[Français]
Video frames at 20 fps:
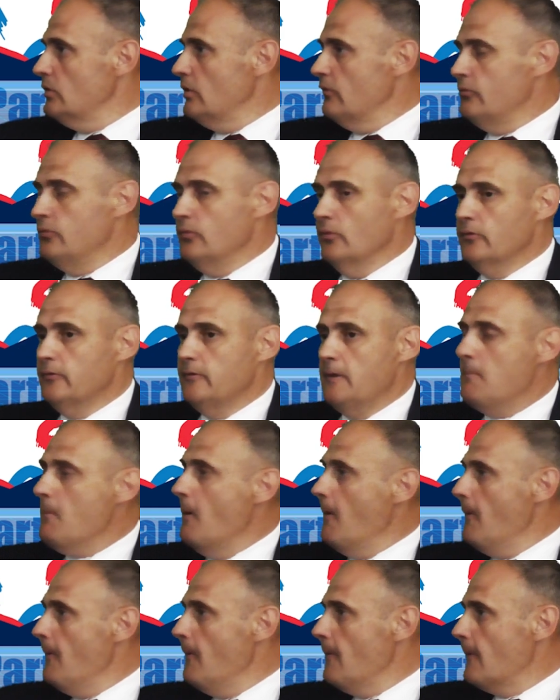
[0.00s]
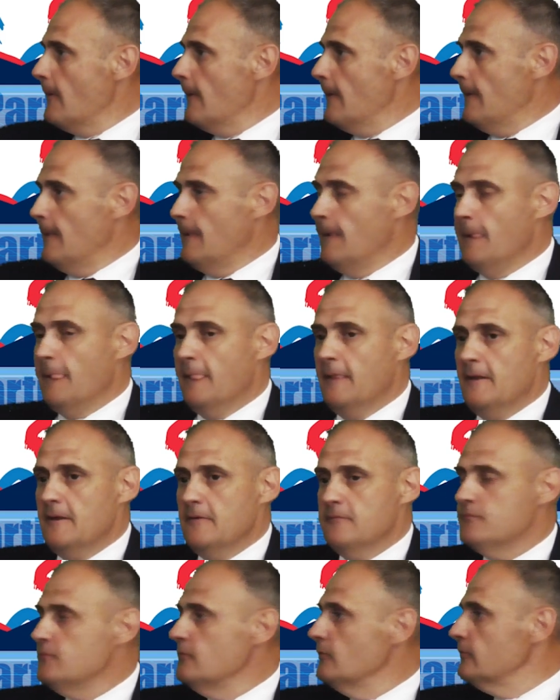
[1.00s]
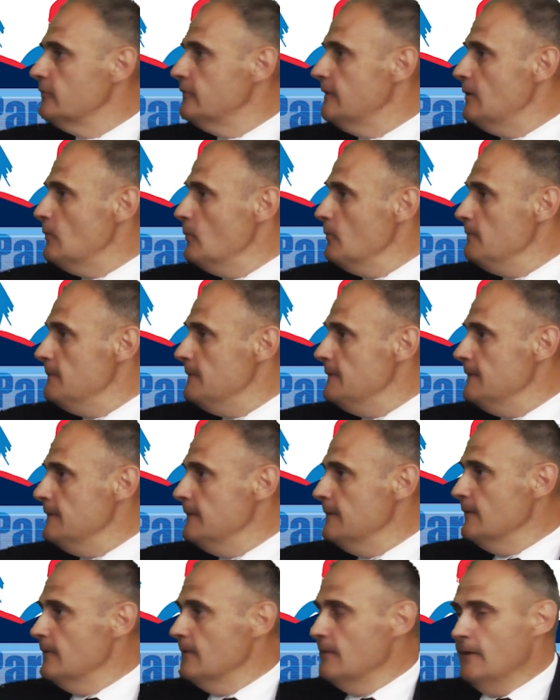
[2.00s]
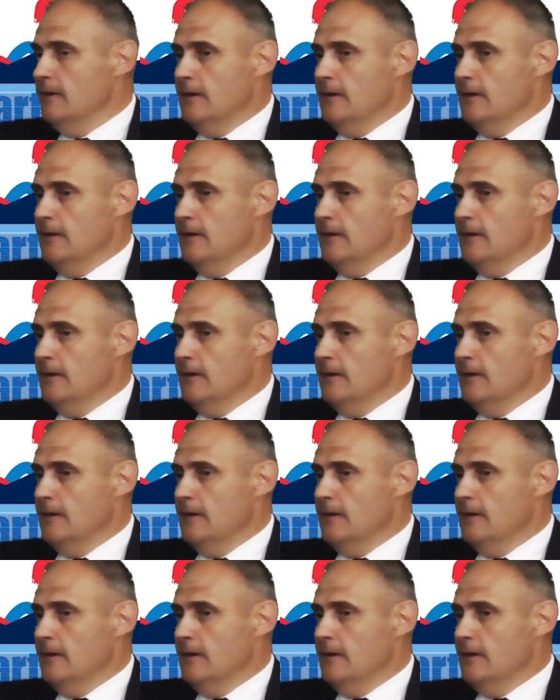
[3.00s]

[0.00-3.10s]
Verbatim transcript: l'influence des banques, l'influence des lobbies,